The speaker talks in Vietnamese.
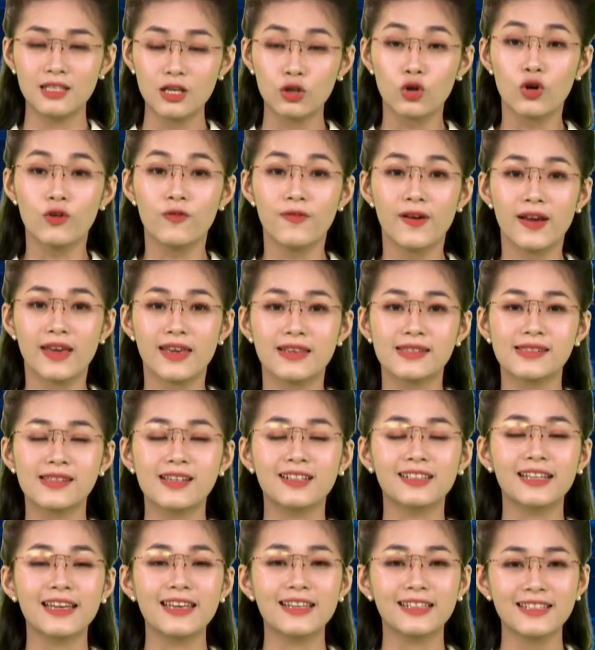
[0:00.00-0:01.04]
Thưa quý vị,
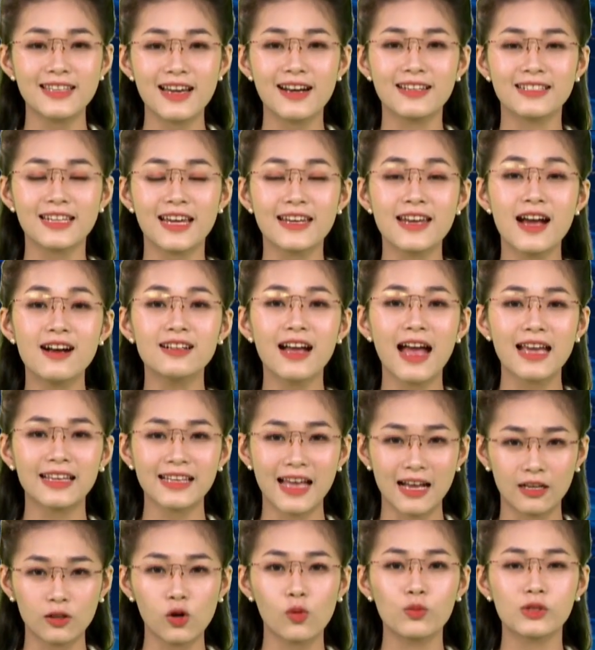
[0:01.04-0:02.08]
sự kiện Giờ Trái Đất hai
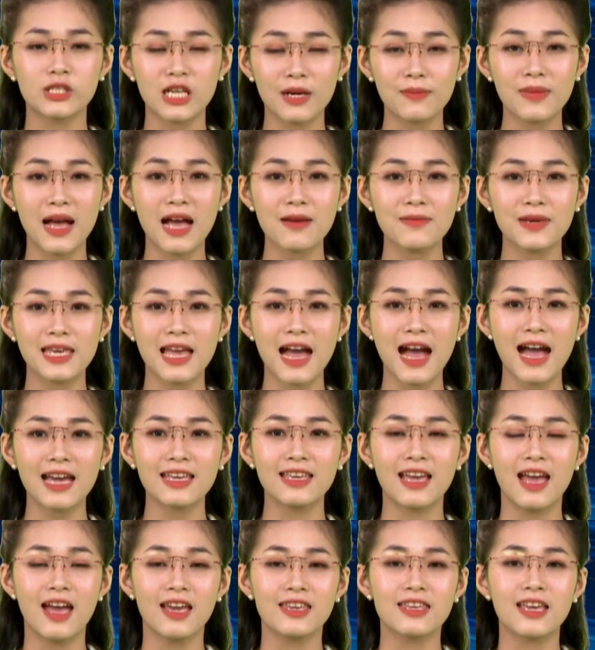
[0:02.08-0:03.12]
nghìn không trăm hai mươi
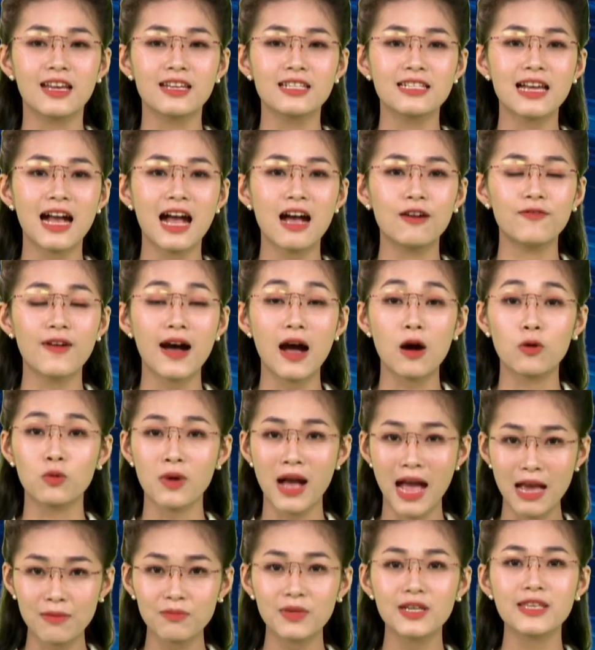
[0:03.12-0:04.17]
hai diễn ra vào
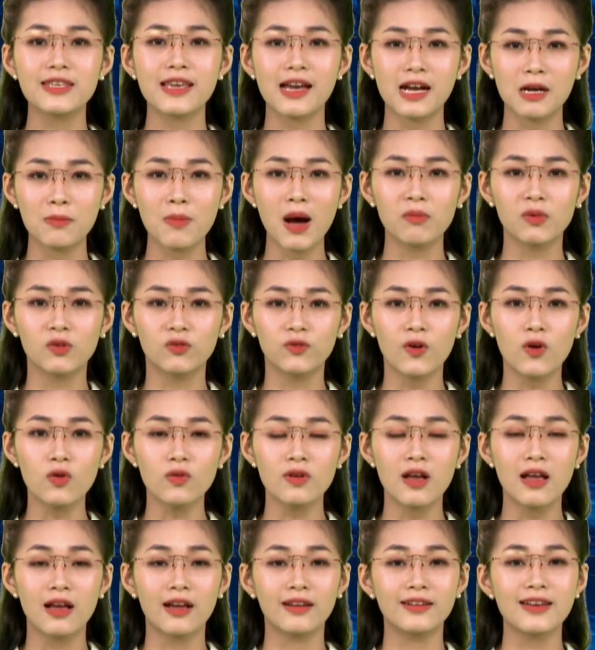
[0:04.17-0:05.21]
hai mươi giờ ba mươi
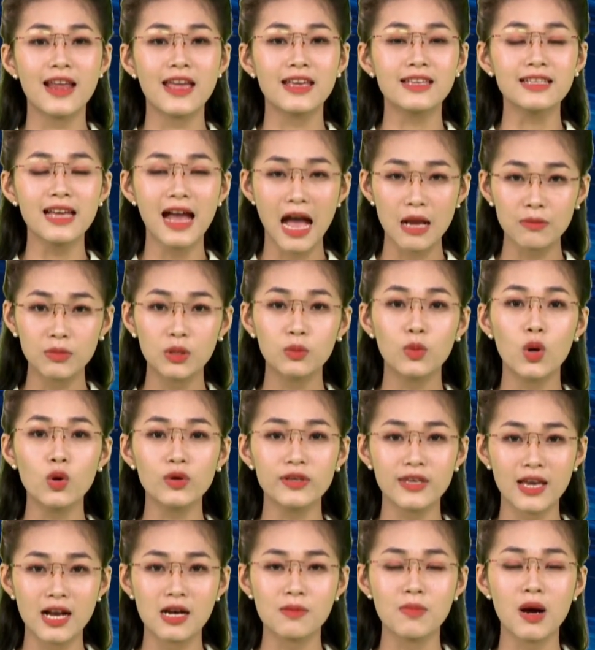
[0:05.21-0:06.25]
phút đến hai mươi mốt
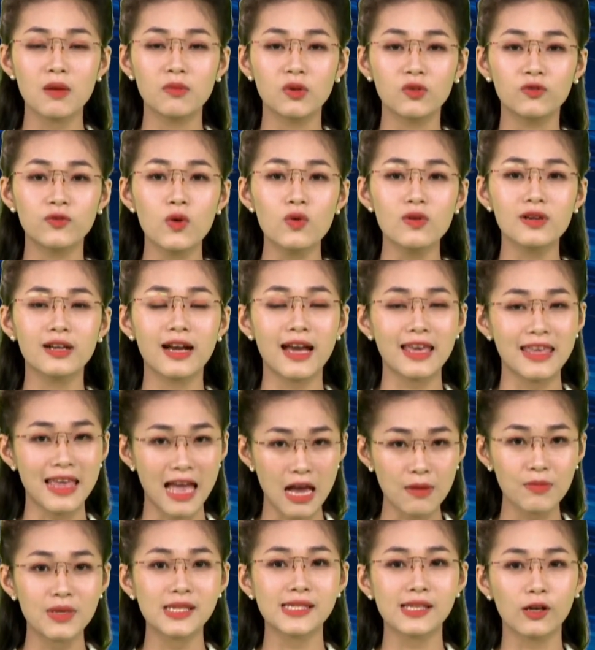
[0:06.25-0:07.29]
giờ ba mươi phút ngày
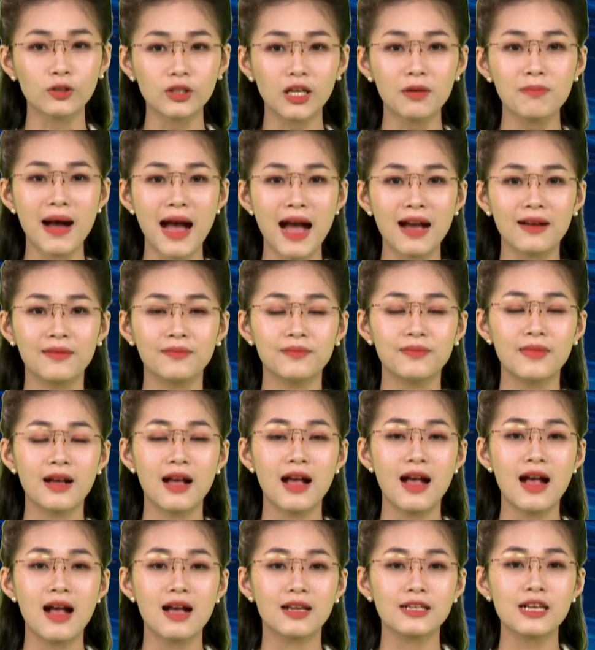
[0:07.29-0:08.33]
hai mươi sáu tháng ba.
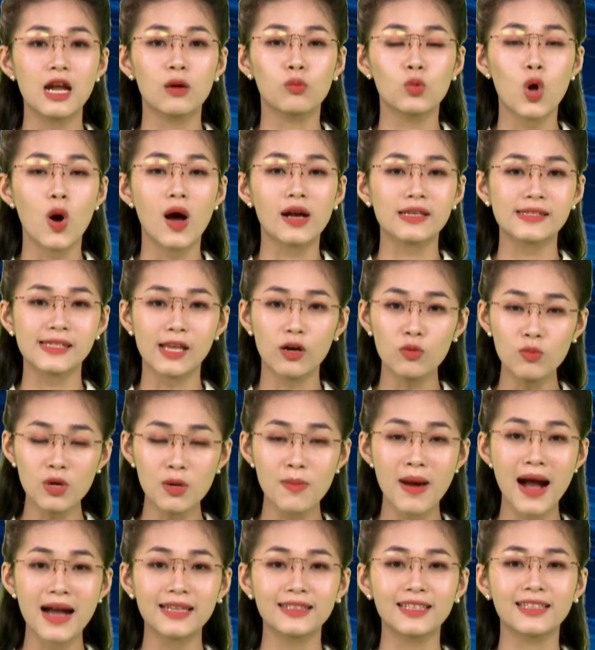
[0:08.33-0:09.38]
Đồng loạt sáu
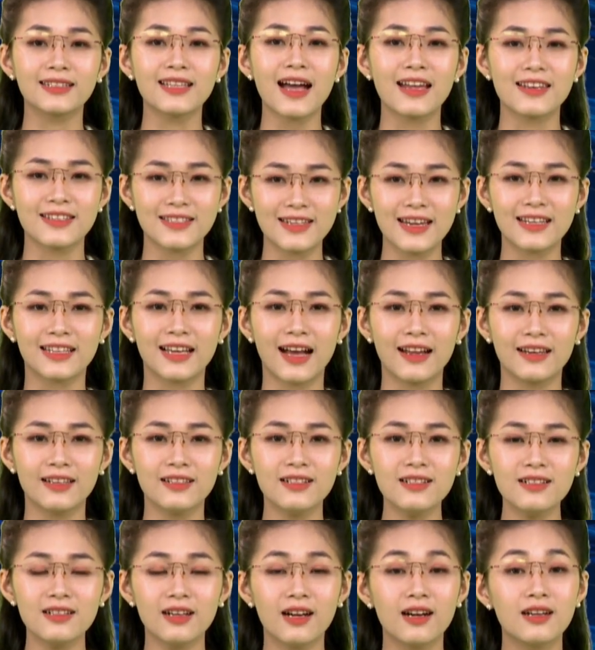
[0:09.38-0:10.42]
mươi ba tỉnh thành trên cả
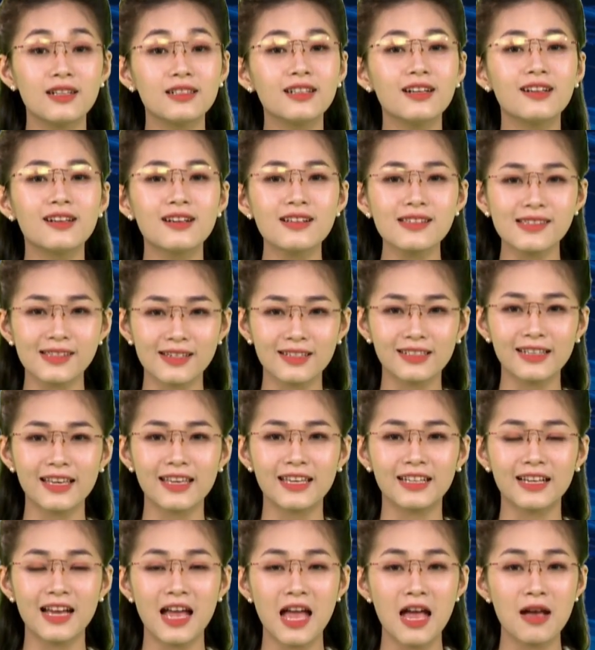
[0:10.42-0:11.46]
nước hưởng ứng sự
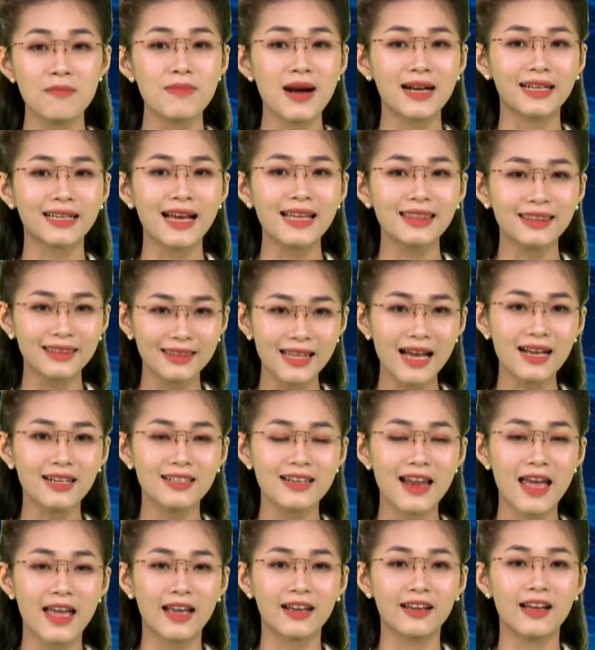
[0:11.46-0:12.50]
kiện bằng cách
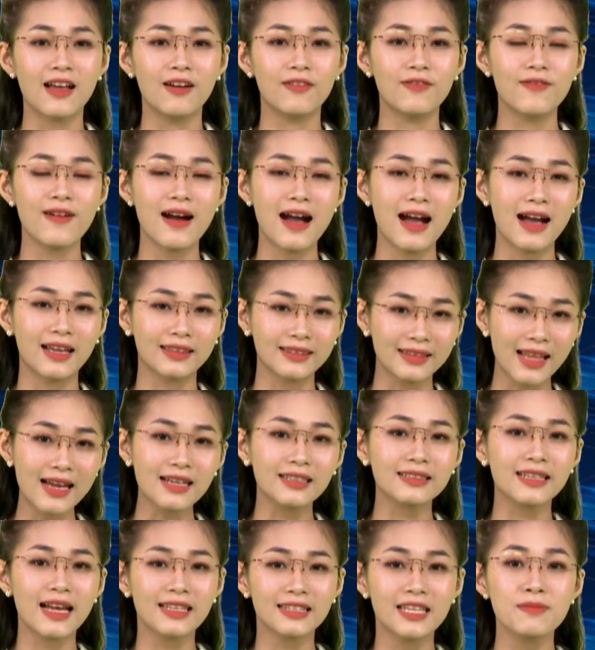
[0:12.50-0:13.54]
tắt đèn và tắt
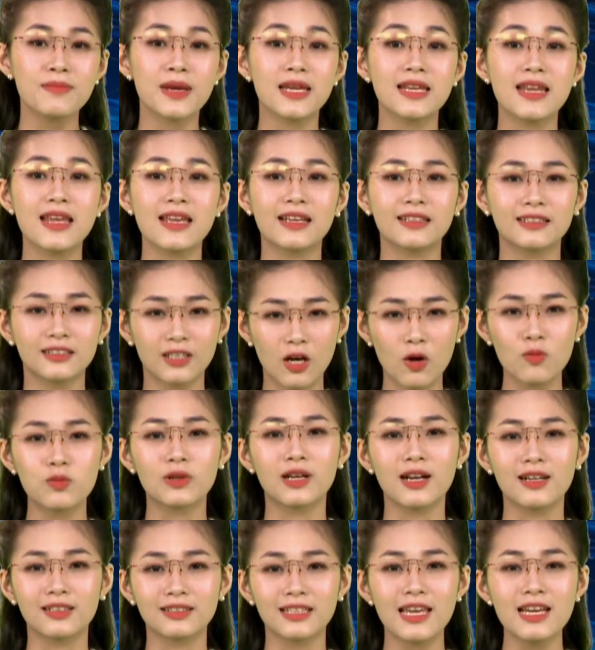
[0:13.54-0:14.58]
các thiết bị điện không
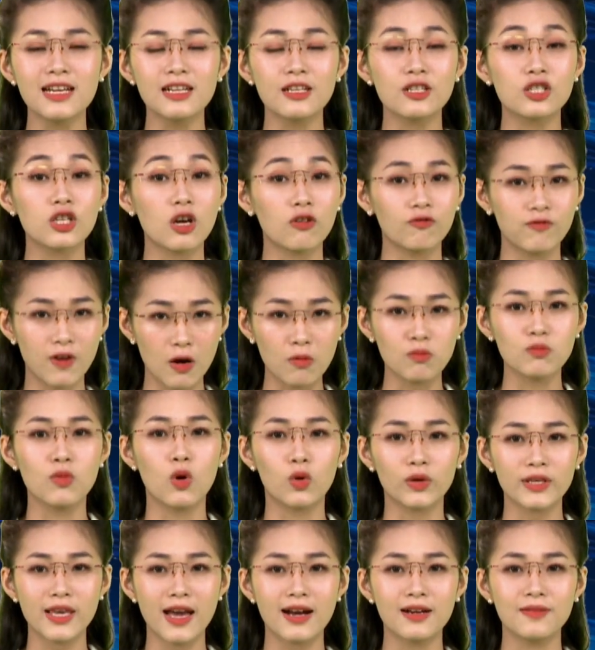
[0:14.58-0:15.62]
cần thiết trong vòng
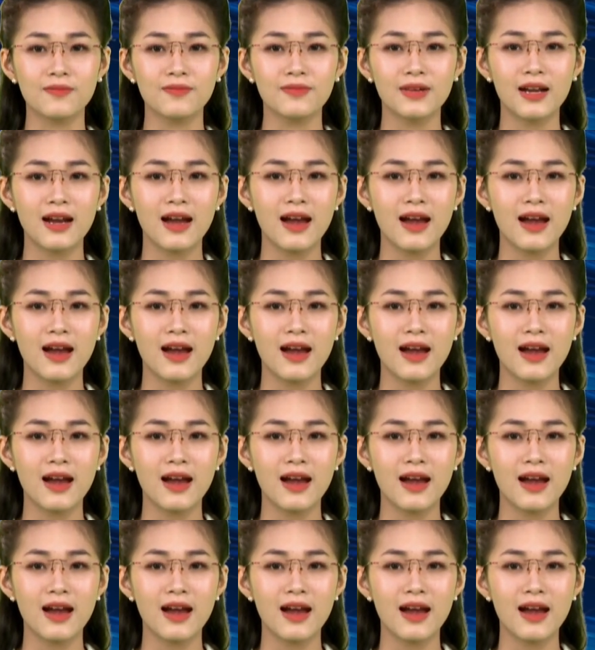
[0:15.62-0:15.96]
một giờ.